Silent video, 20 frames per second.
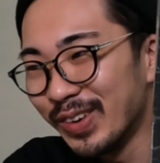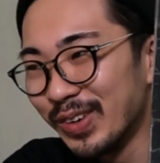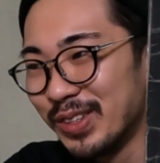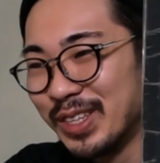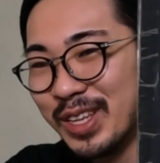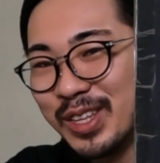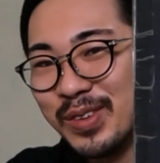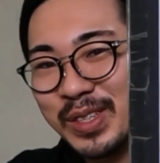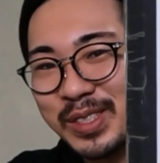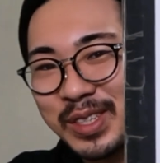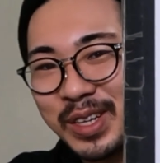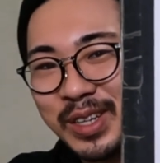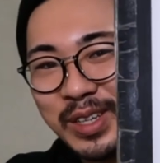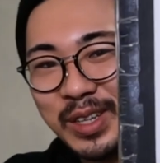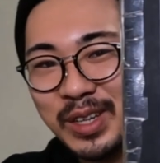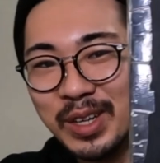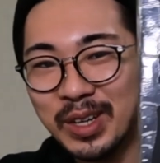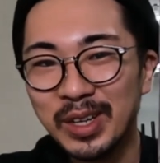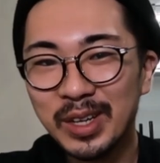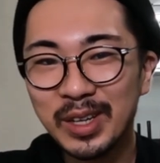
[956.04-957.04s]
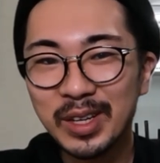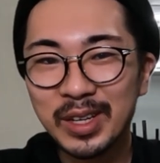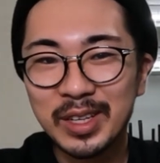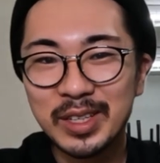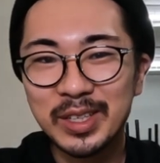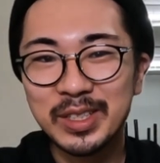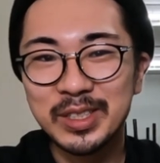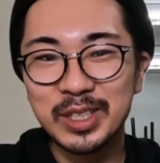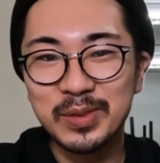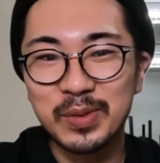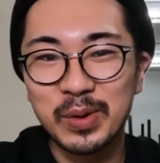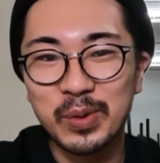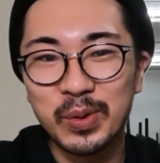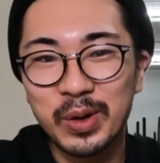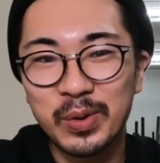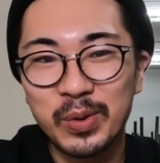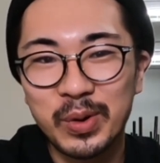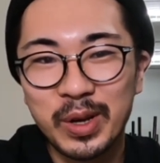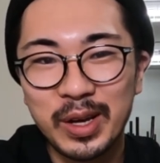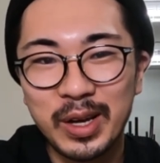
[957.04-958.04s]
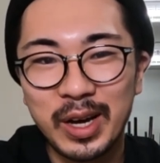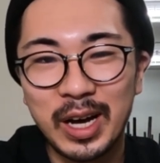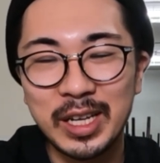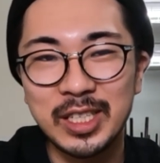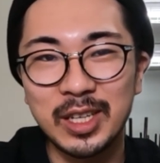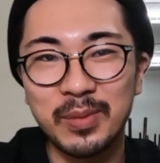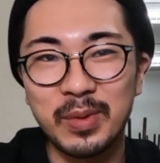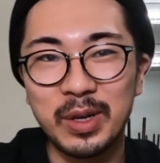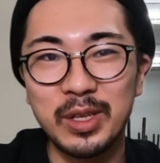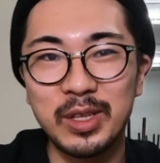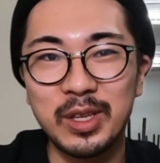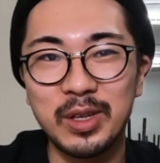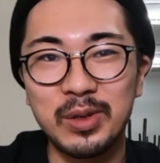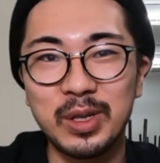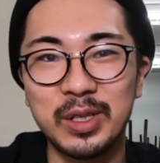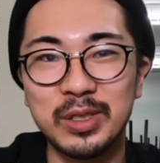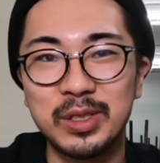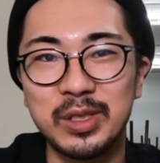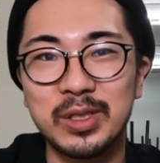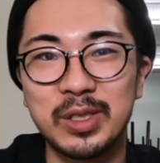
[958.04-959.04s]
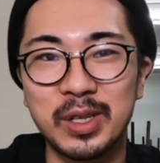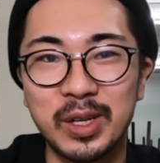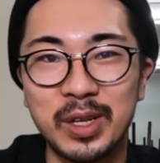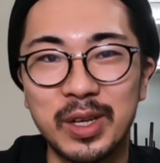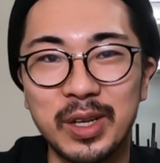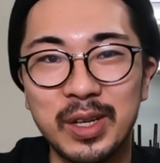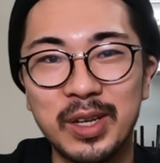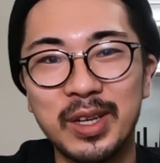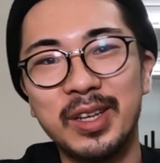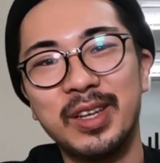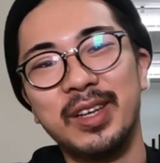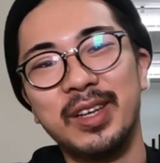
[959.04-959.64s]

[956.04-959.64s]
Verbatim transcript: これ出てますか画像出てるじゃあ今これ俺挟まれてる感じですかね